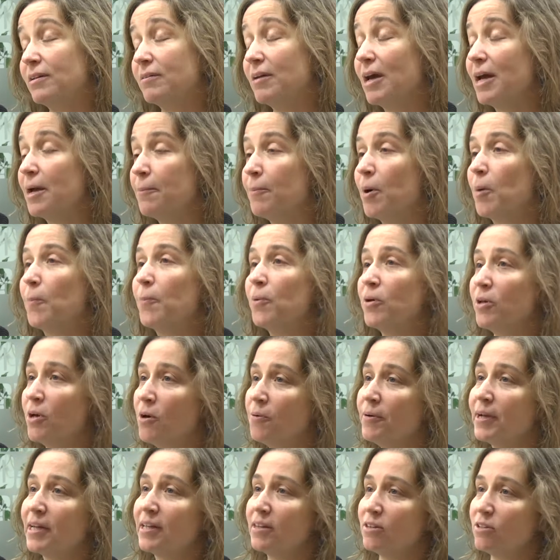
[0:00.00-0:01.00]
hemos
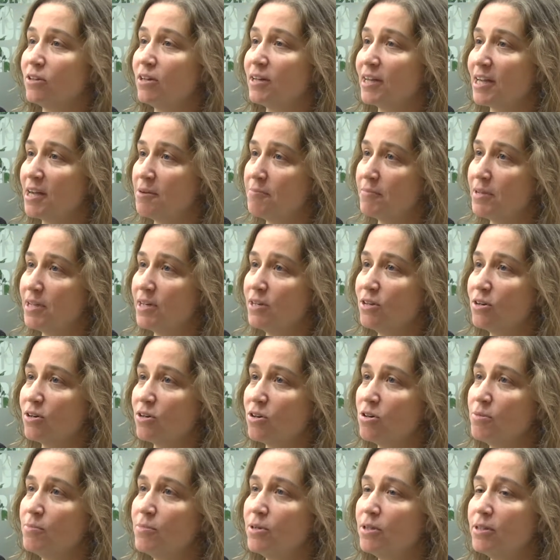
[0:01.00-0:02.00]
podido ver en todo el camino
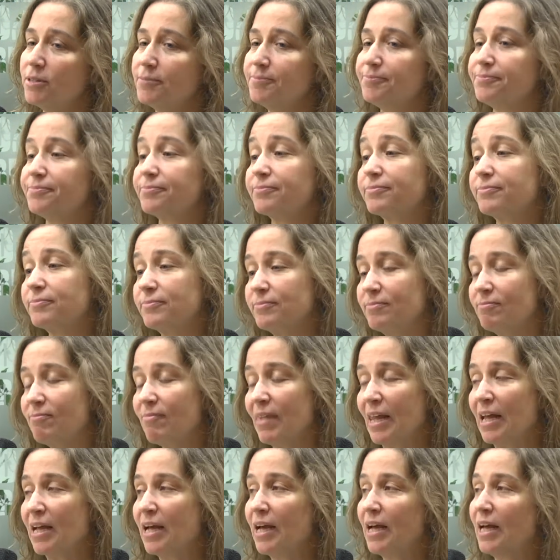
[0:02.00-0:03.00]
cómo
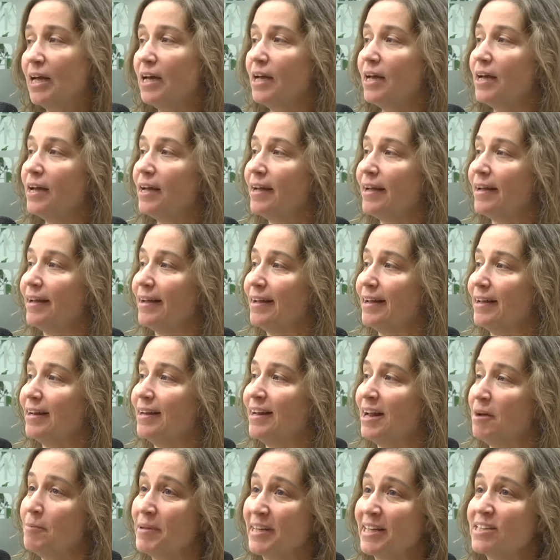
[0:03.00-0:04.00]
eh,
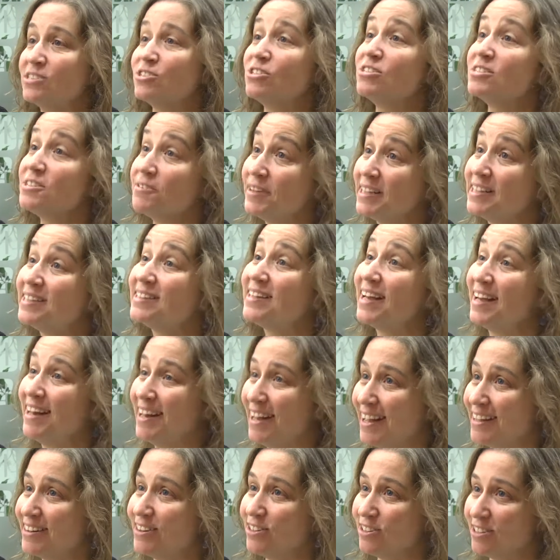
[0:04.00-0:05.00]
la mediación se va
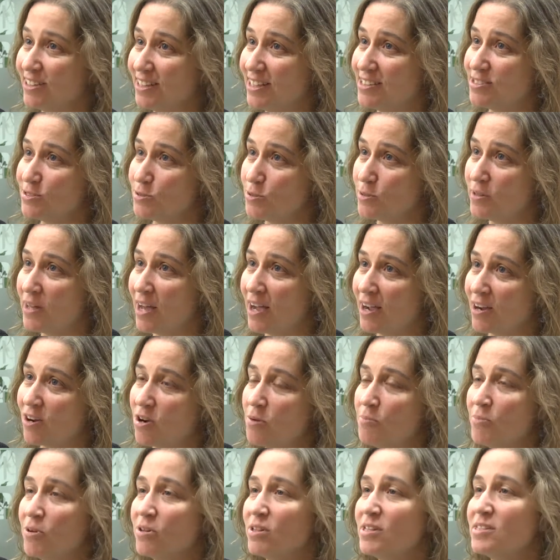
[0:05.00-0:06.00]
instalando en la ciudad,
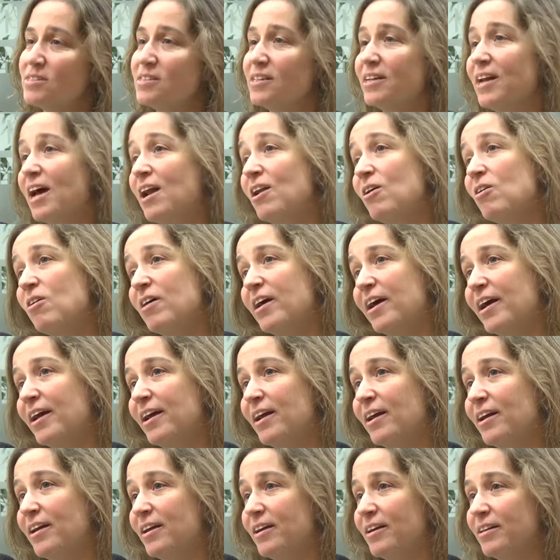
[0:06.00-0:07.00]
como de ser algo
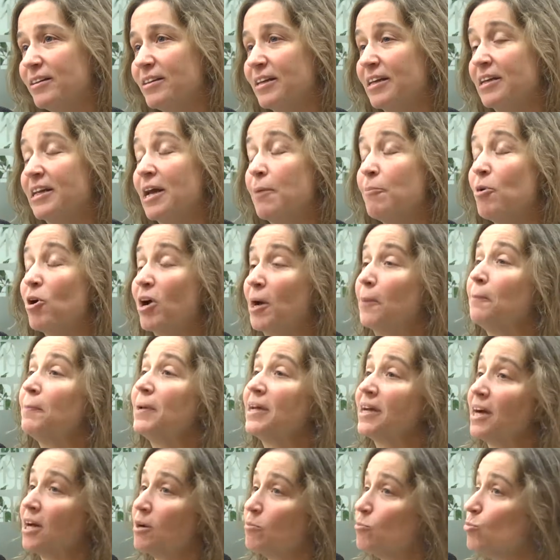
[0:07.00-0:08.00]
que teníamos que
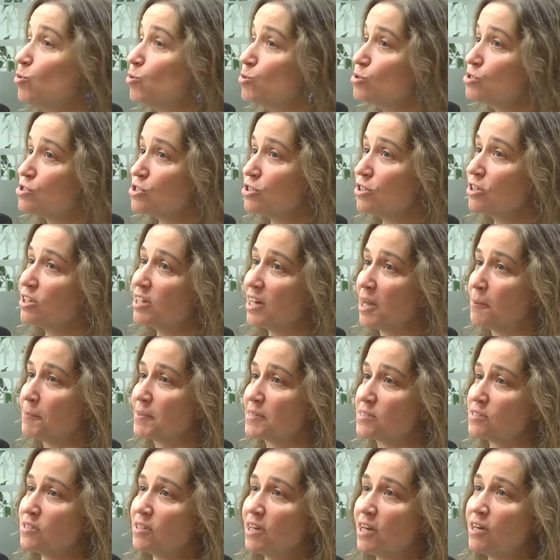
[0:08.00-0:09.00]
explicar mucho y las
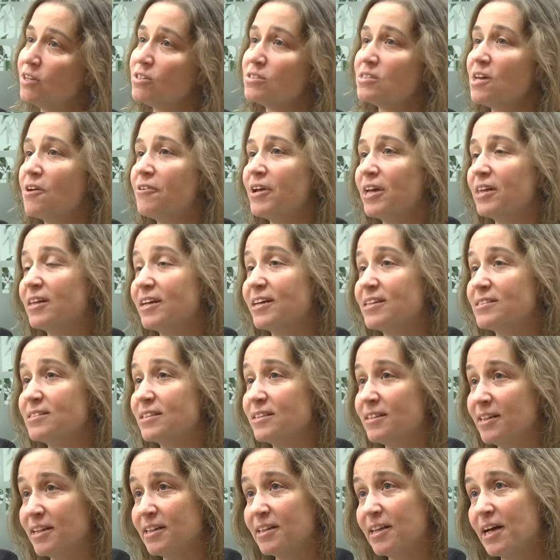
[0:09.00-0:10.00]
personas no sabían de qué
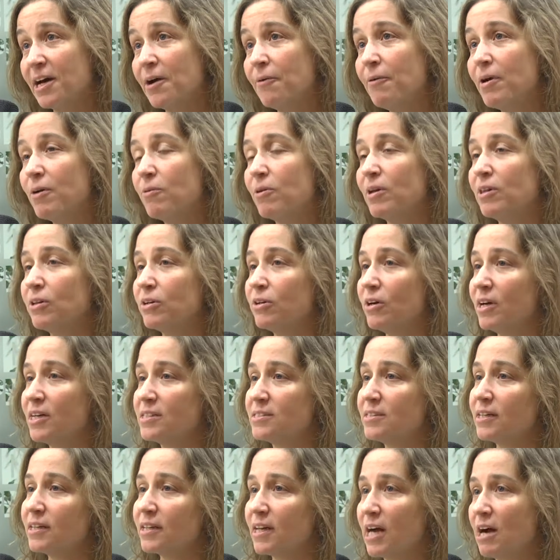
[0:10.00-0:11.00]
se trataba cuando nos
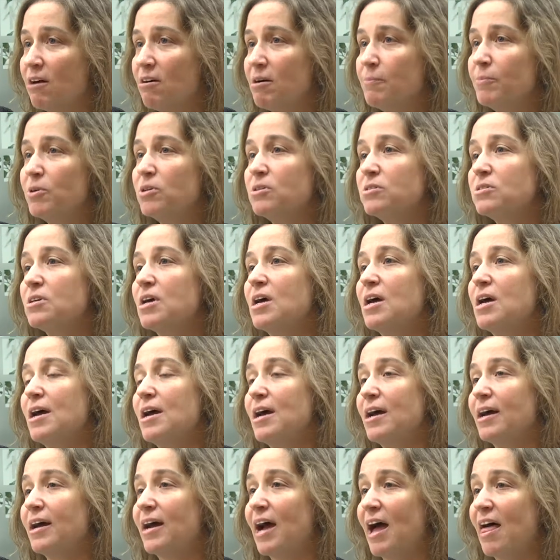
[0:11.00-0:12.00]
acercábamos,
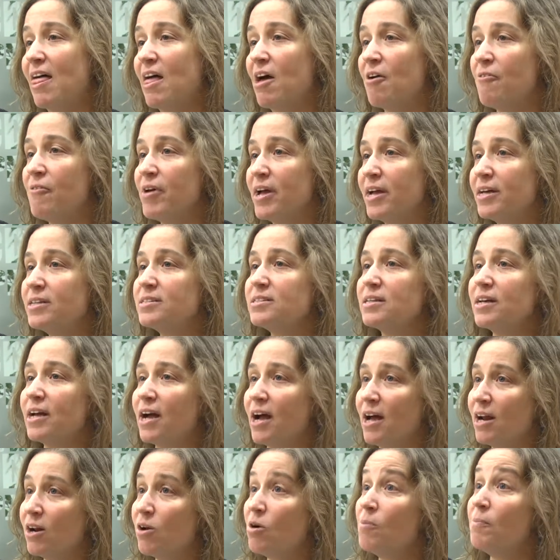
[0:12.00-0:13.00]
cada vez
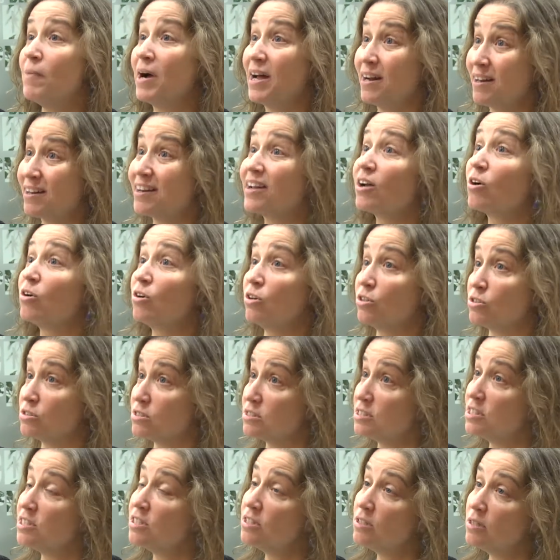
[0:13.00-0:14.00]
es algo más
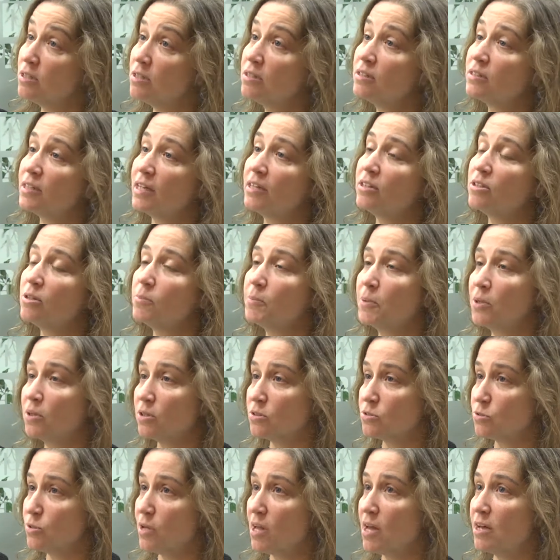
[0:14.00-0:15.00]
reconocido, tanto por
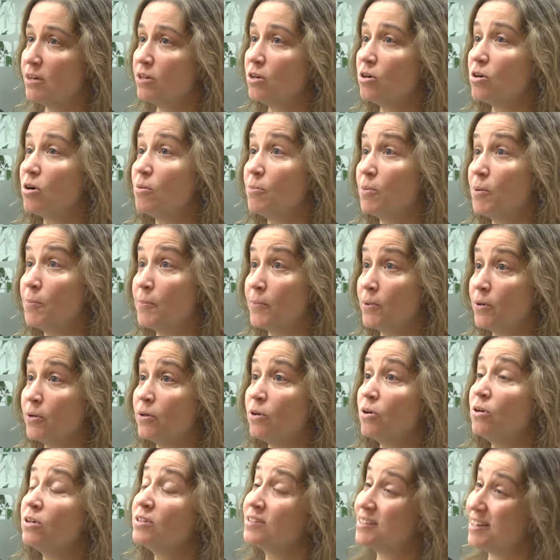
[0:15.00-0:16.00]
los ciudadanos como
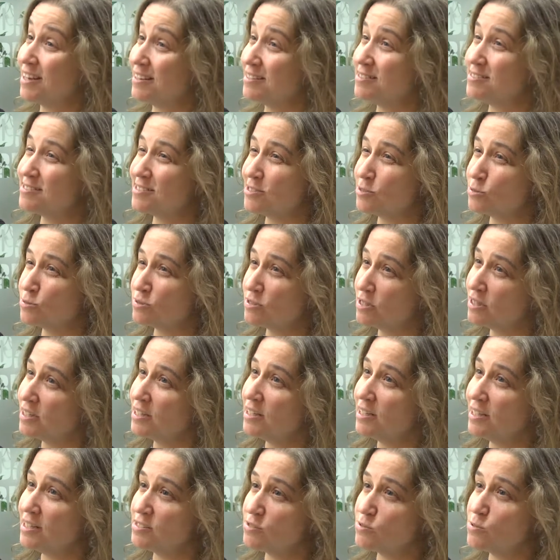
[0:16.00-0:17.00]
por otras
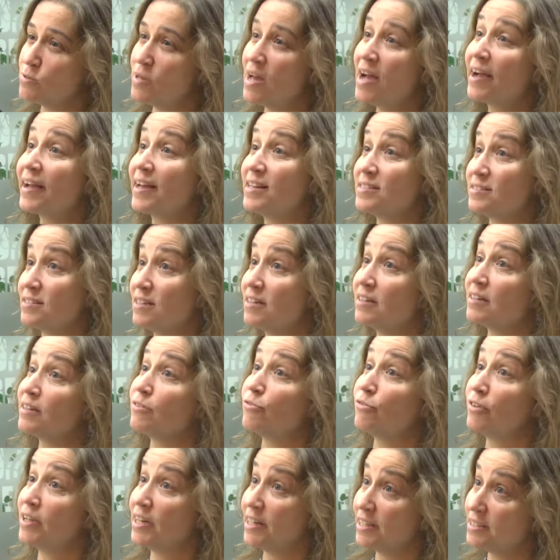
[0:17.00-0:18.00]
instituciones de la ciudad que hacen
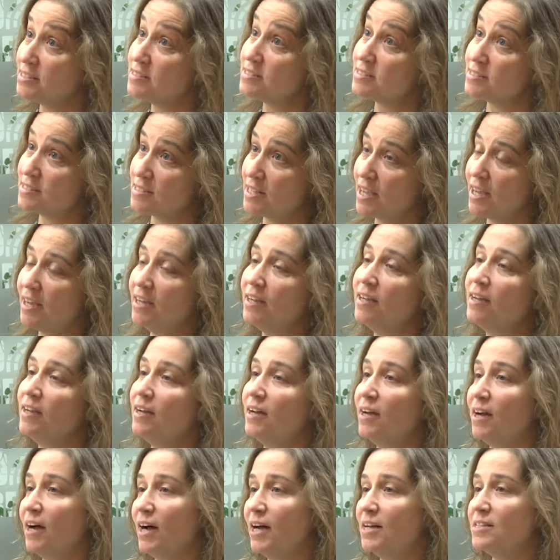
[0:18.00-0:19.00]
referencia
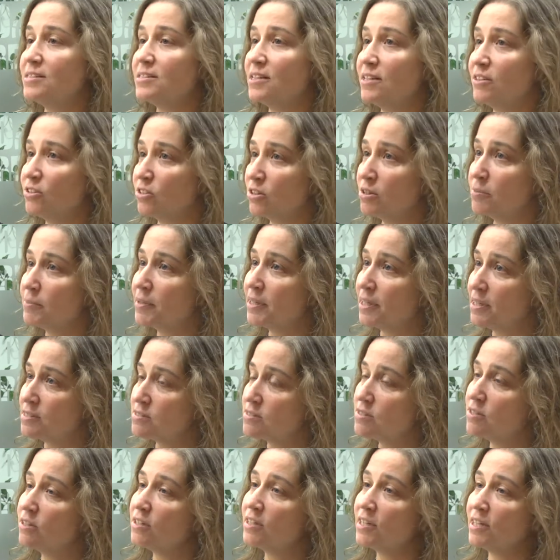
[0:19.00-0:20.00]
al Centro de
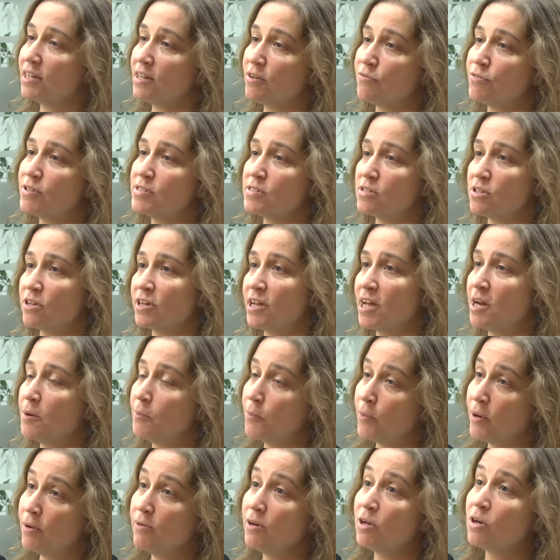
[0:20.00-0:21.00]
Mediación y a la Defensoría del
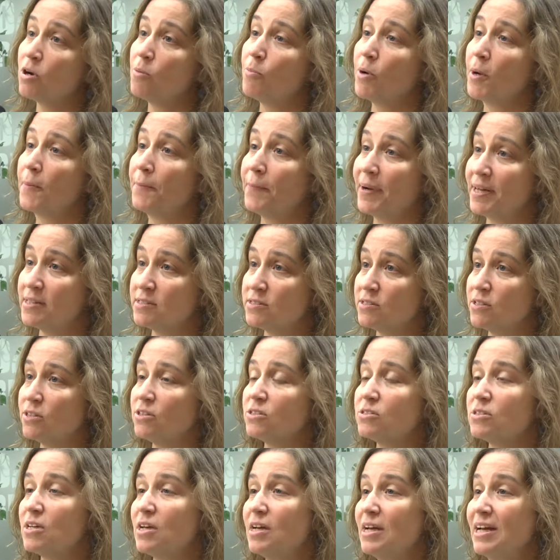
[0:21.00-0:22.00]
Pueblo como
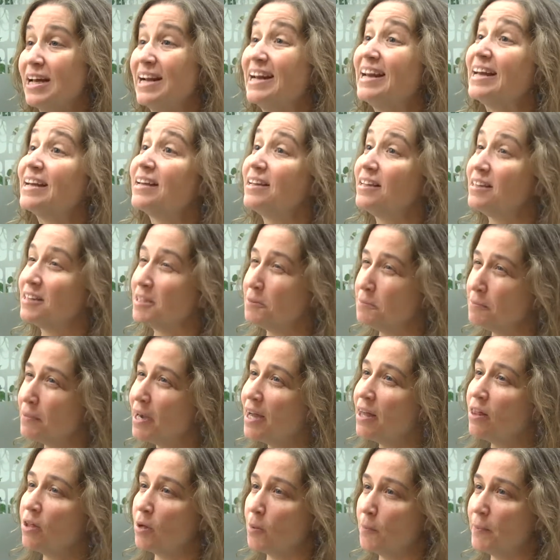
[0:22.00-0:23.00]
espacios
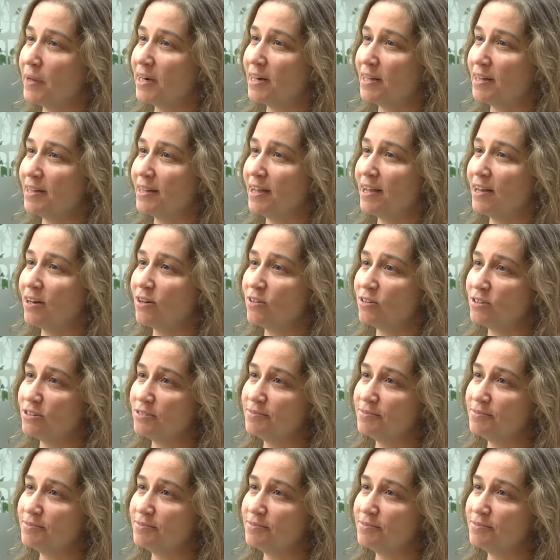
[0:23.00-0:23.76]
legitimados para el diálogo.